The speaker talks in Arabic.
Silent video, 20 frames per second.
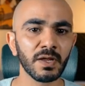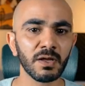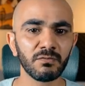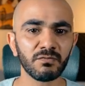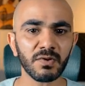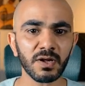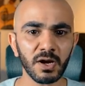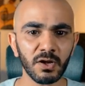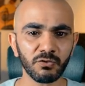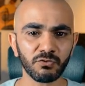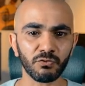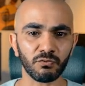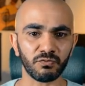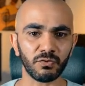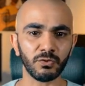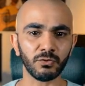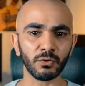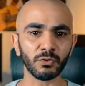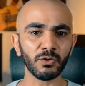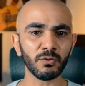فرح شوف
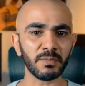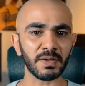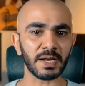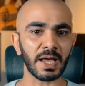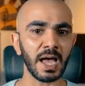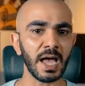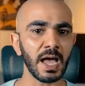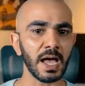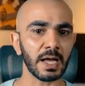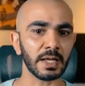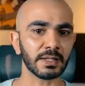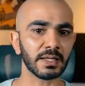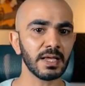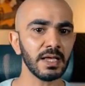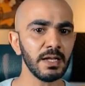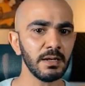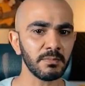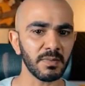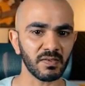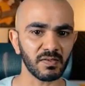إنه ضمن هذا
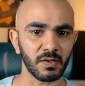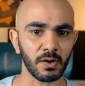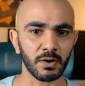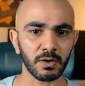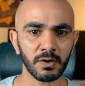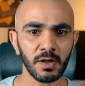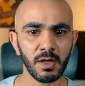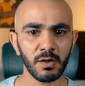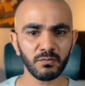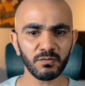المسار